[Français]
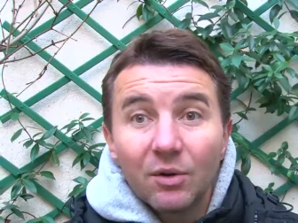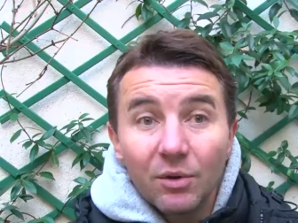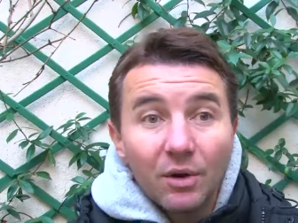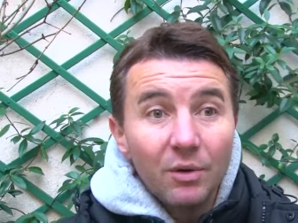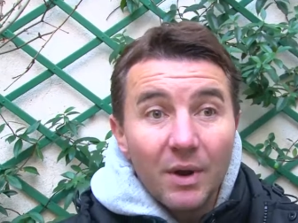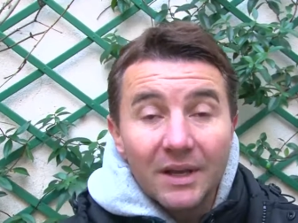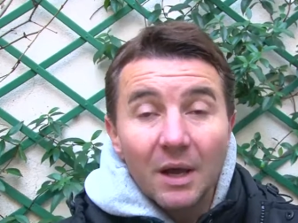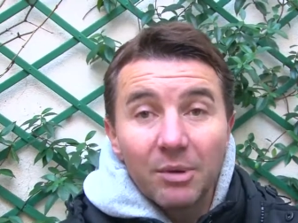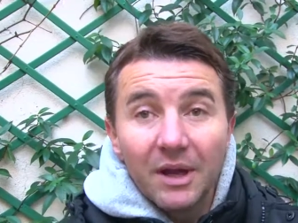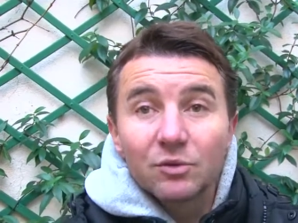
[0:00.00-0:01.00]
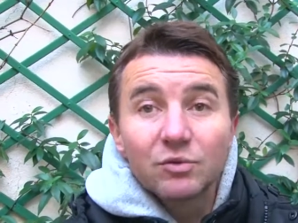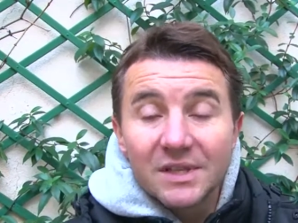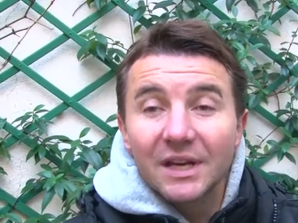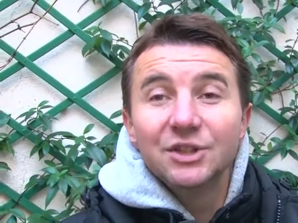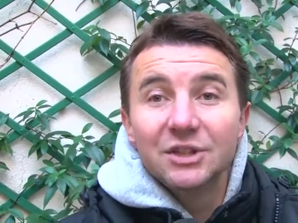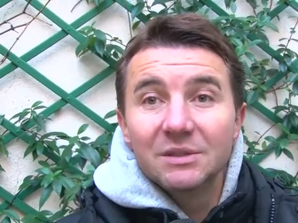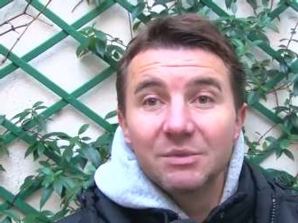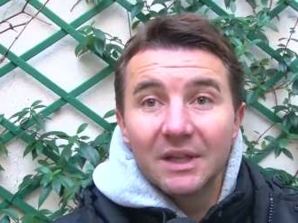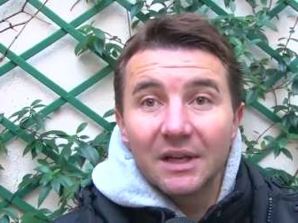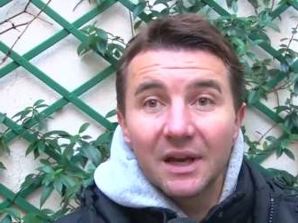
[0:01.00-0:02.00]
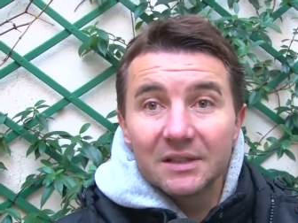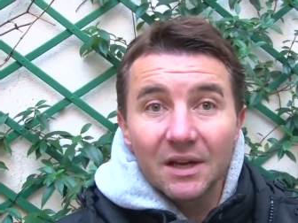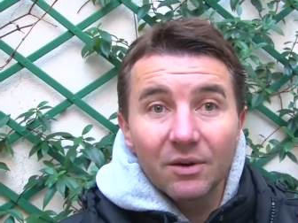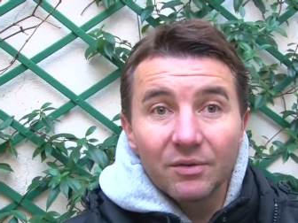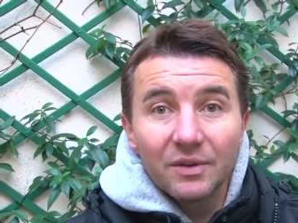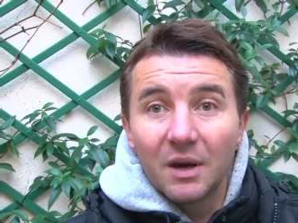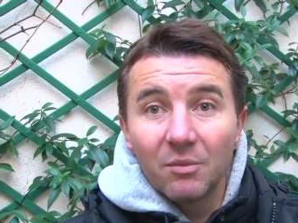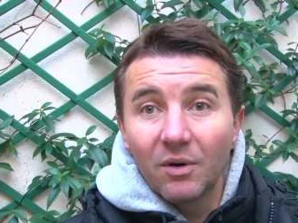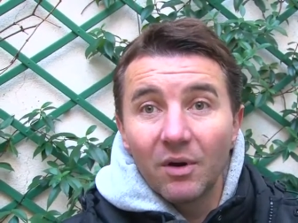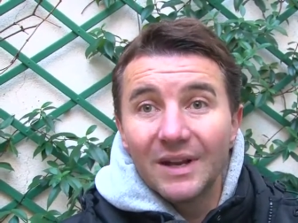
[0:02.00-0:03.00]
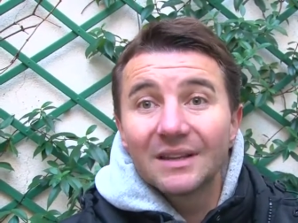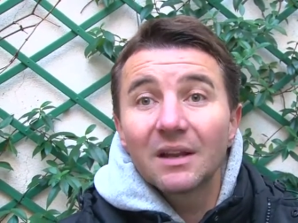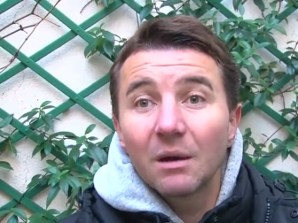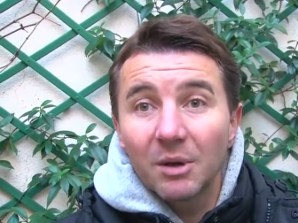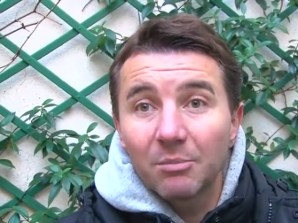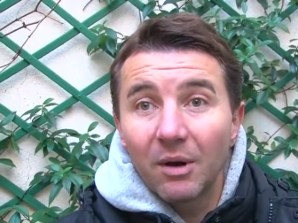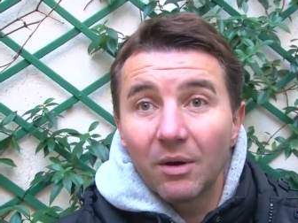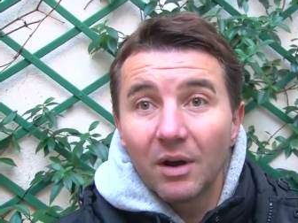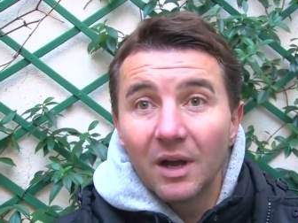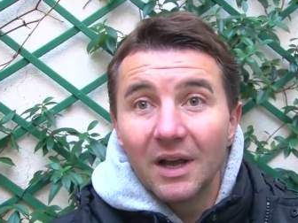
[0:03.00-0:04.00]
que euh, le LKP a toute sa légitimité à dire que finalement euh, l'État n'a pas de parole.